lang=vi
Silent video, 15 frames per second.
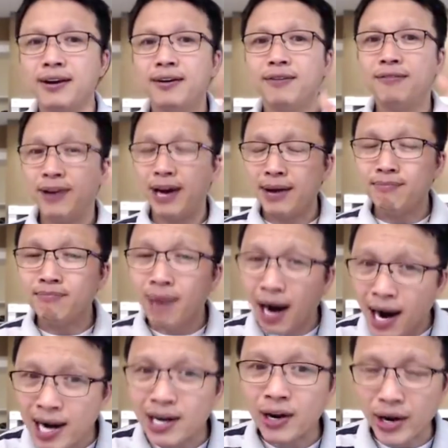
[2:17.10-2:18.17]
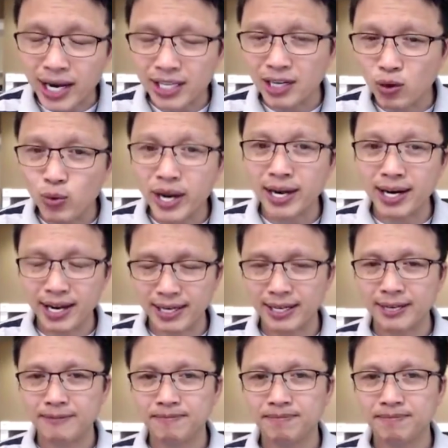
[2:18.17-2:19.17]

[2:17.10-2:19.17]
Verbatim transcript: và anh mở ngặt cái chữ quyết liệt này,